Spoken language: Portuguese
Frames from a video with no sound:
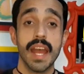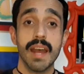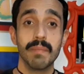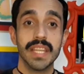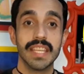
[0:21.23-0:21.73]

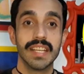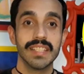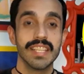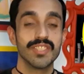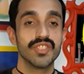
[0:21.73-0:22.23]
Amanhã,
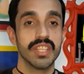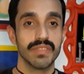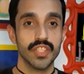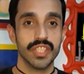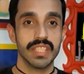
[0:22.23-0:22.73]
dia
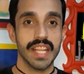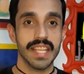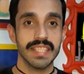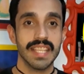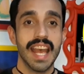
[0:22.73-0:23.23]

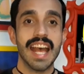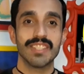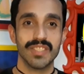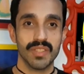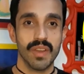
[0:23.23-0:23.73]
23, às
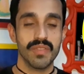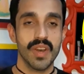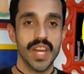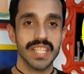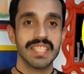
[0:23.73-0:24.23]
19
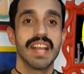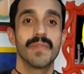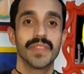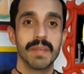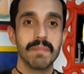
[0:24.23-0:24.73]
horas,
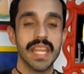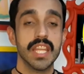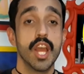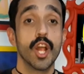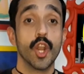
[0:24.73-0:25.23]
também
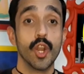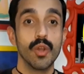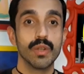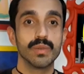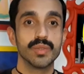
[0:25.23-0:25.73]

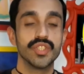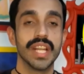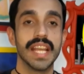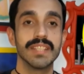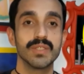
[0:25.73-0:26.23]
Lolo, de
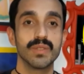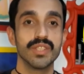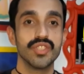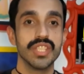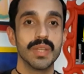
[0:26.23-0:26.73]
Leandro
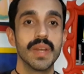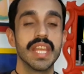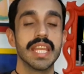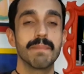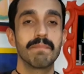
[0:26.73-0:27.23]
Godinho
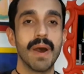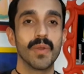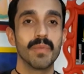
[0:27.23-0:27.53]
e Paulo